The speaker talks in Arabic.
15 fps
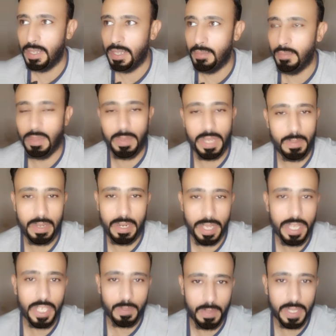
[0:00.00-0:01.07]
ما
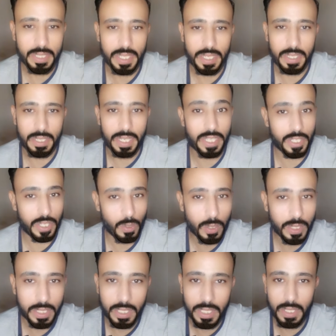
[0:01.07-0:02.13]
بيعملهاش مثلا
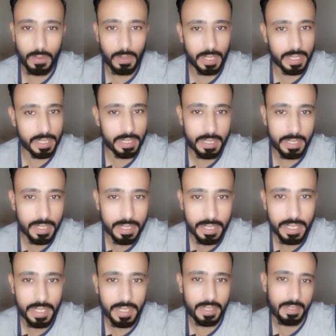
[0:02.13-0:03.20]
انشيلوتي ولا زيد دين زيدان